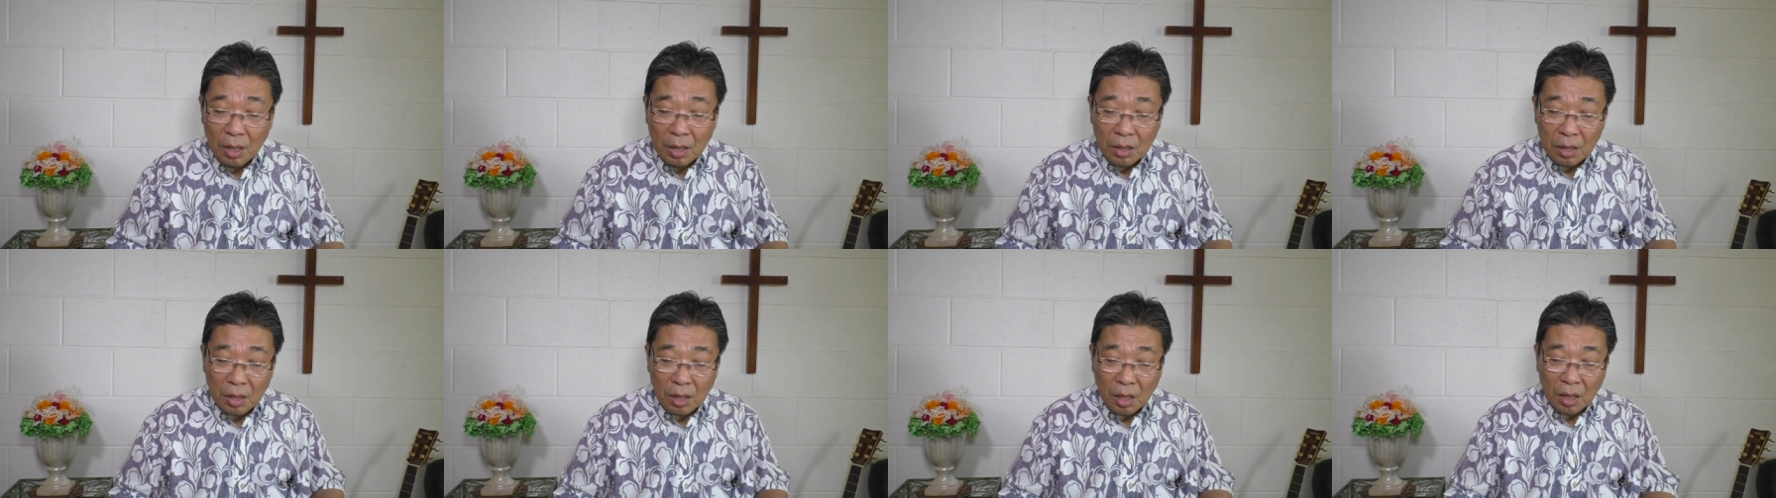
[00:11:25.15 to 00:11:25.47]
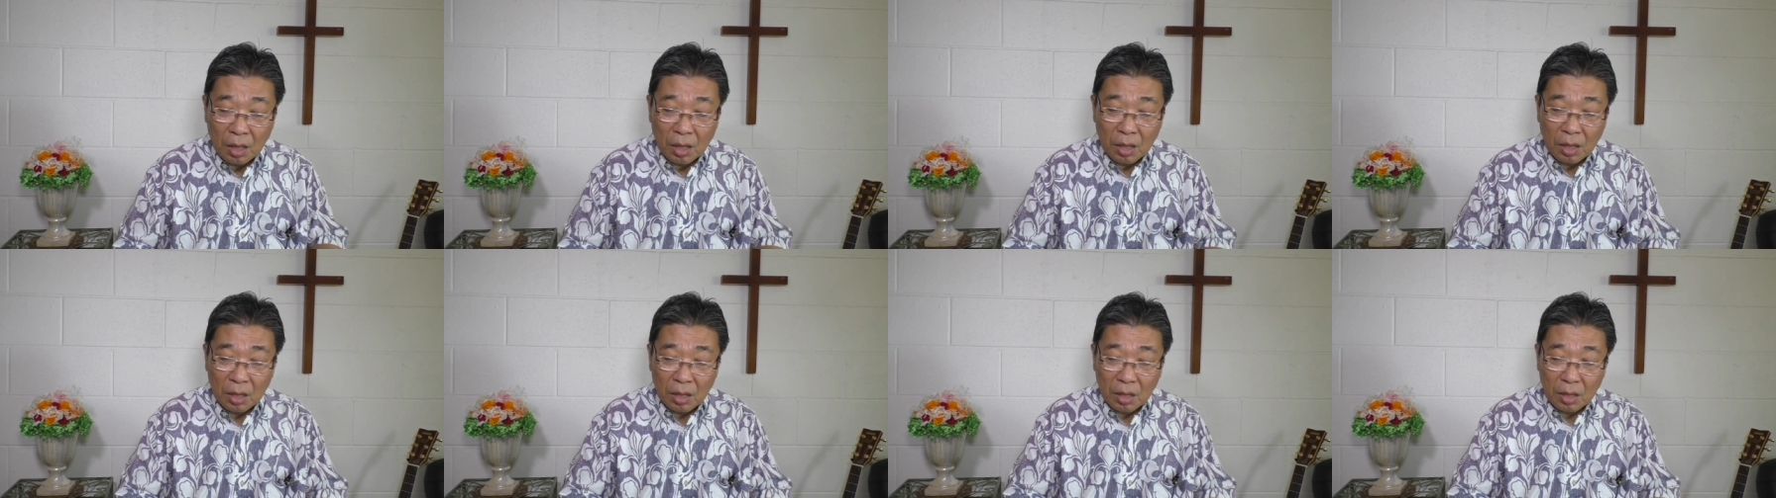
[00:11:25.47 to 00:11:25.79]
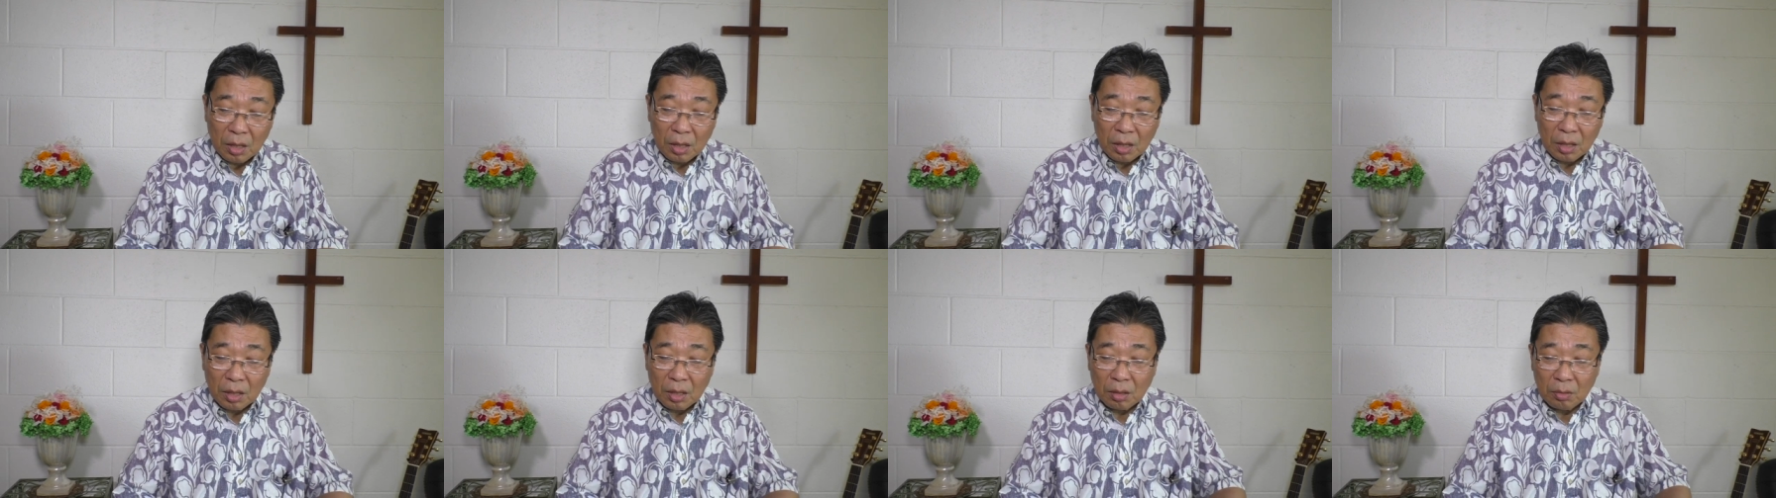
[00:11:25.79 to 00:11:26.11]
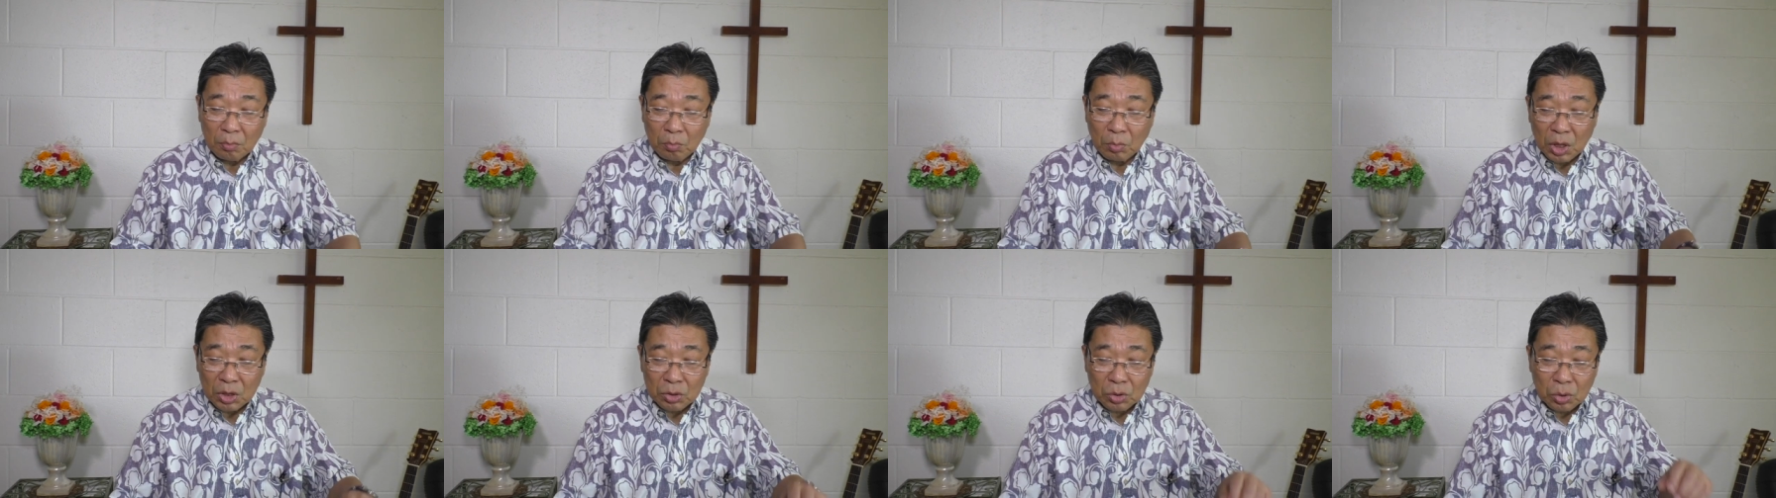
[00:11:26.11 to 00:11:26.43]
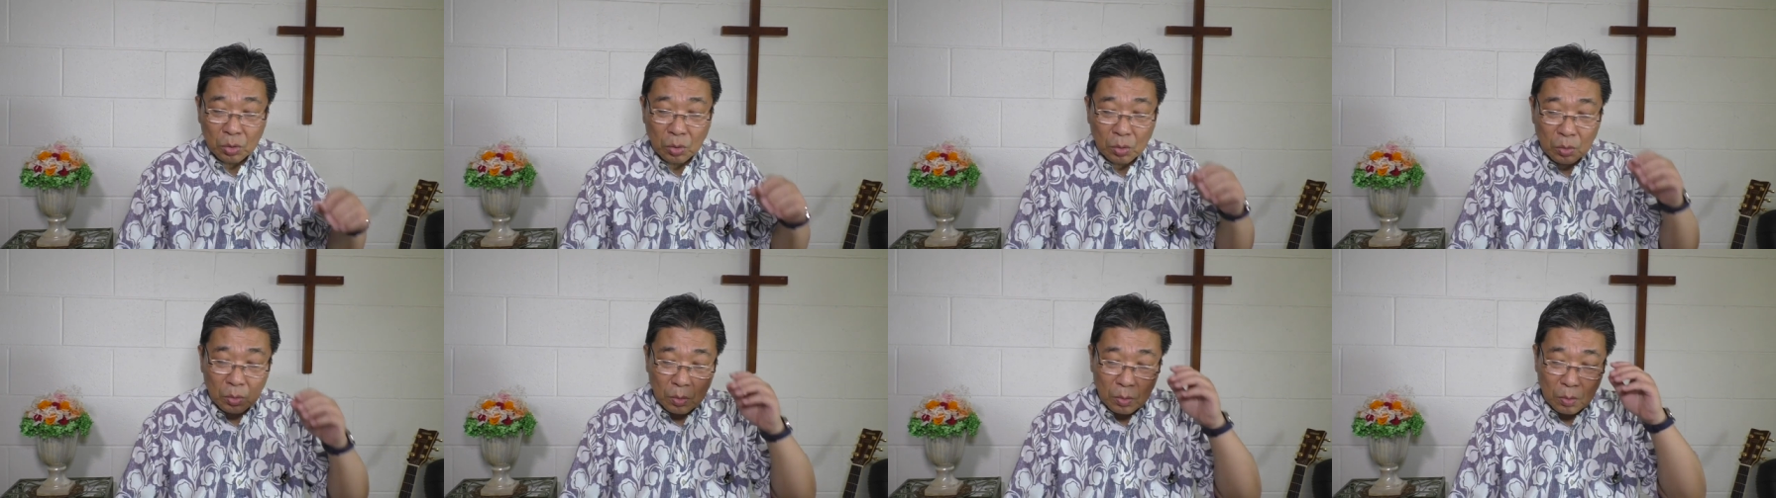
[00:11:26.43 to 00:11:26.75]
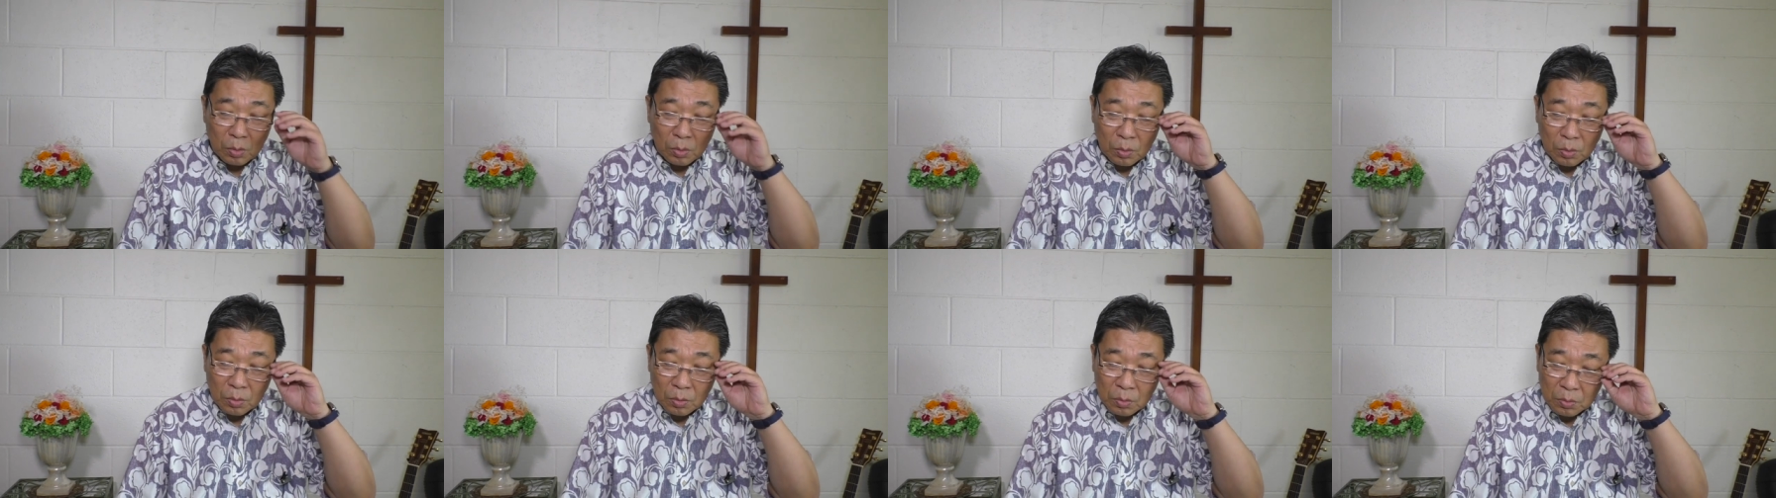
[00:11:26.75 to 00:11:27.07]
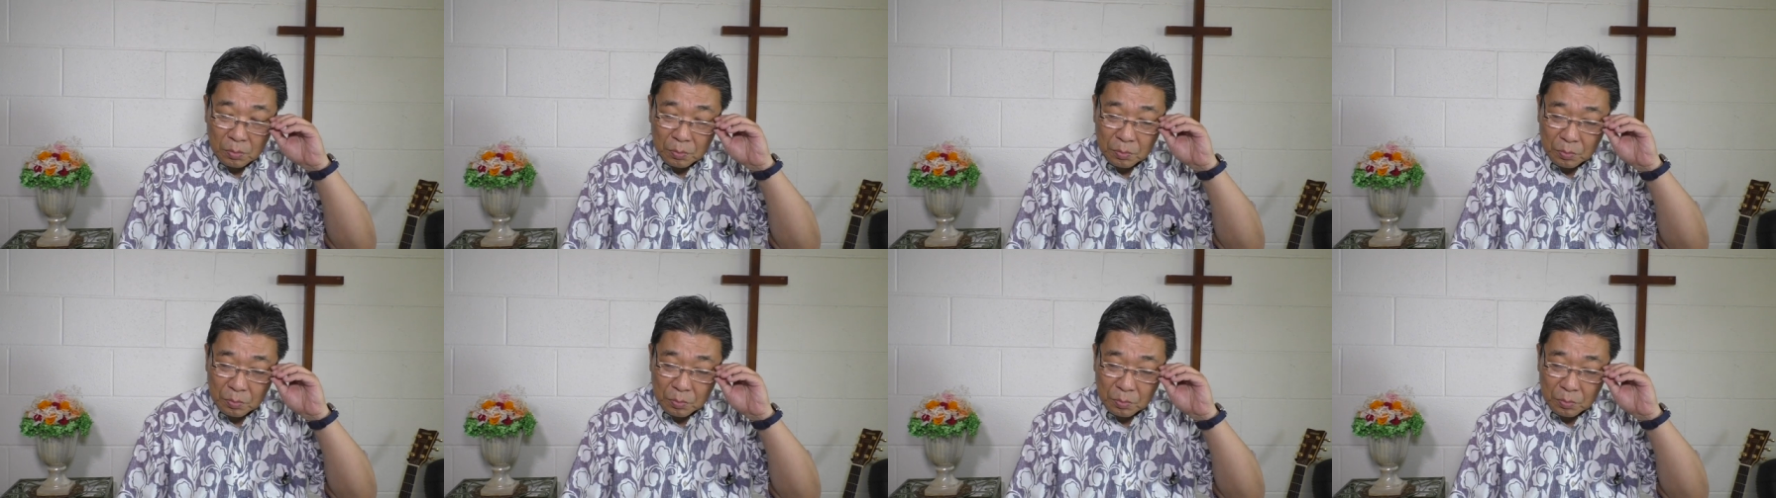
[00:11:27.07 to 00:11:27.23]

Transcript: でまあそう